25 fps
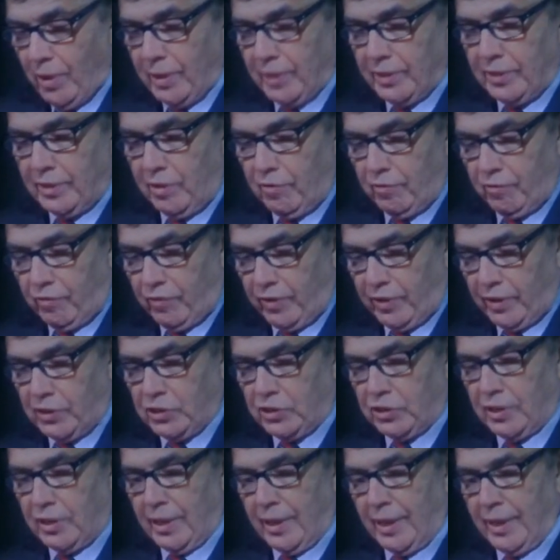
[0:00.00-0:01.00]
da
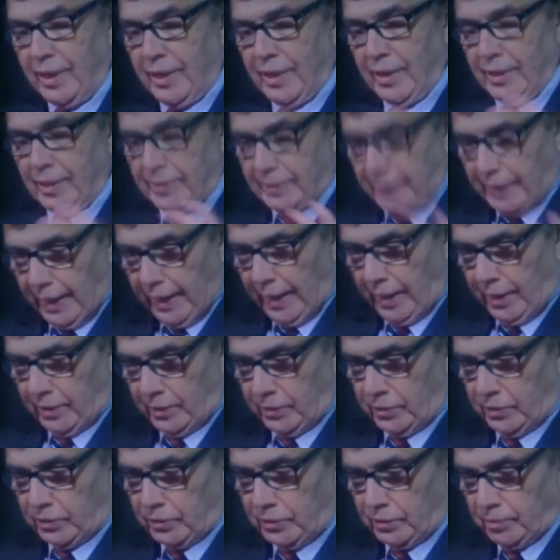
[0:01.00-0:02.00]
vista
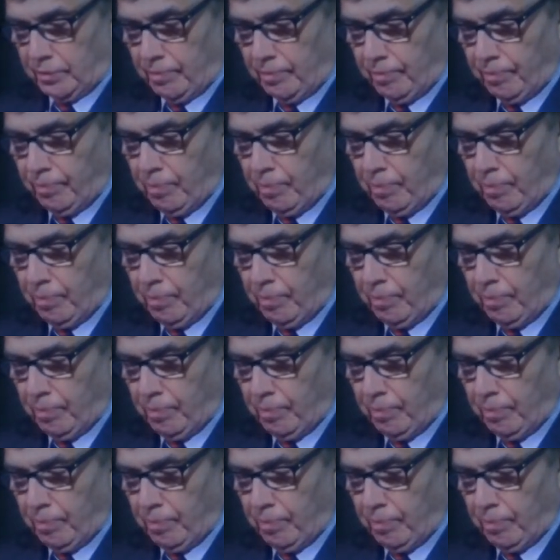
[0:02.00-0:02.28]
deles.